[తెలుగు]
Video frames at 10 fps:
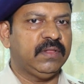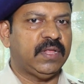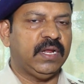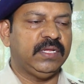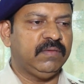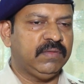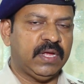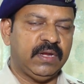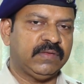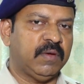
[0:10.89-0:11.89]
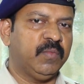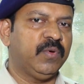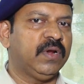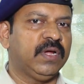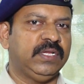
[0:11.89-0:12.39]
తన జీవితాన్ని
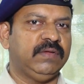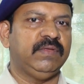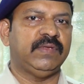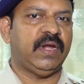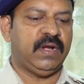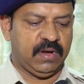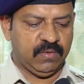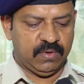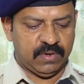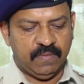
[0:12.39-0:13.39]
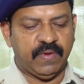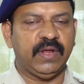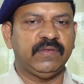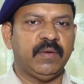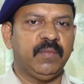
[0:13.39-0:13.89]
సంపూర్ణంగా జీవించాలని అనుకుంటాడు ఫర్
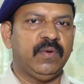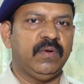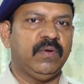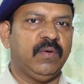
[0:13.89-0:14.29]
ఎగ్జాంపుల్